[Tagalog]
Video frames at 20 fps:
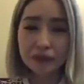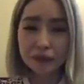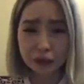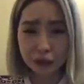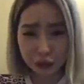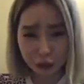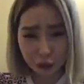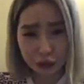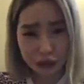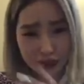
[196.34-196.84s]

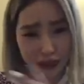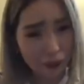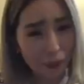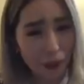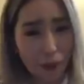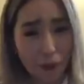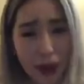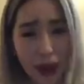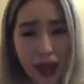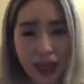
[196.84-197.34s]
Doon sa
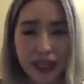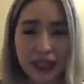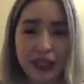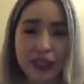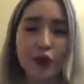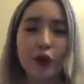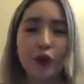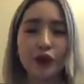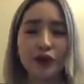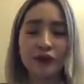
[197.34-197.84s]
babaeng
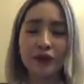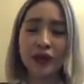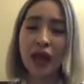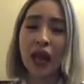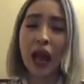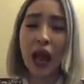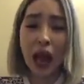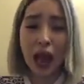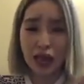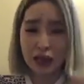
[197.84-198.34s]
yon
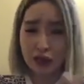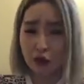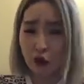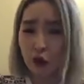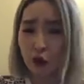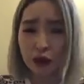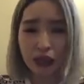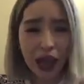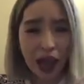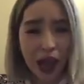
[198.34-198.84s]

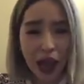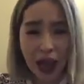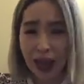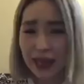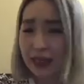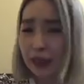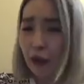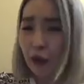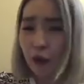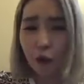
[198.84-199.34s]
ayong na
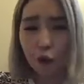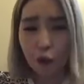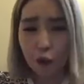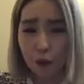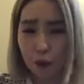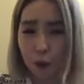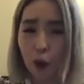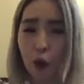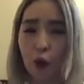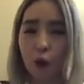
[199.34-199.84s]
ayaw ko
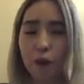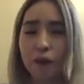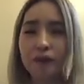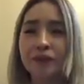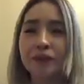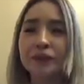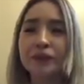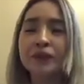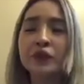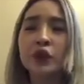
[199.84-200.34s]
po.
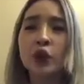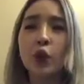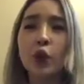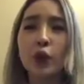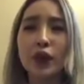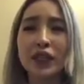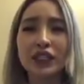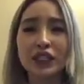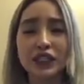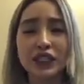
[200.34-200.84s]

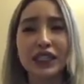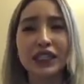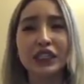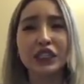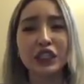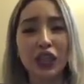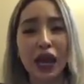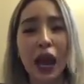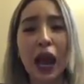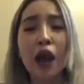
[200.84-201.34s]
Which
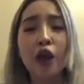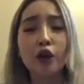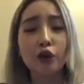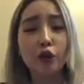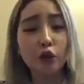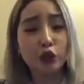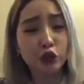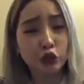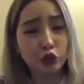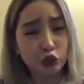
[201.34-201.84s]
is siya,
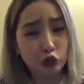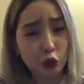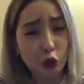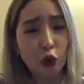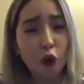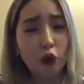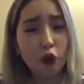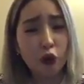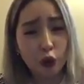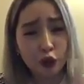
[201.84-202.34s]

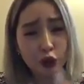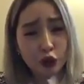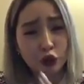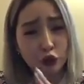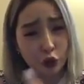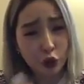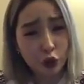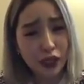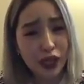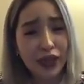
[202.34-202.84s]
gustong
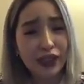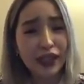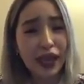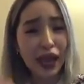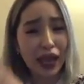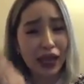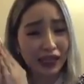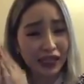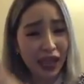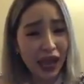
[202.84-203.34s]
gusto niya
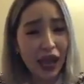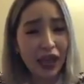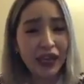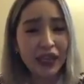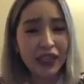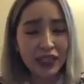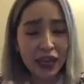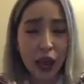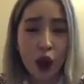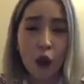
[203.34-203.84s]
dahil
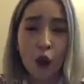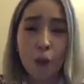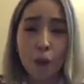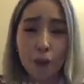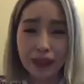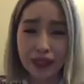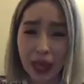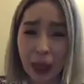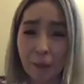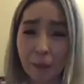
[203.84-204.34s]
lagi niya akong
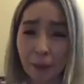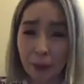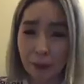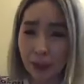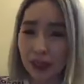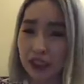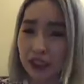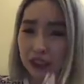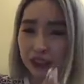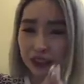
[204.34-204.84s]

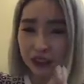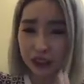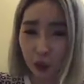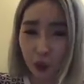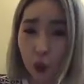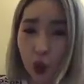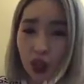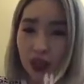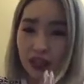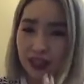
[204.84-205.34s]
pinapabash
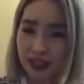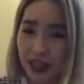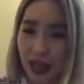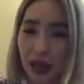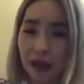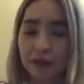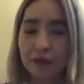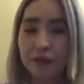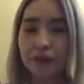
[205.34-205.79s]
sa wall niya.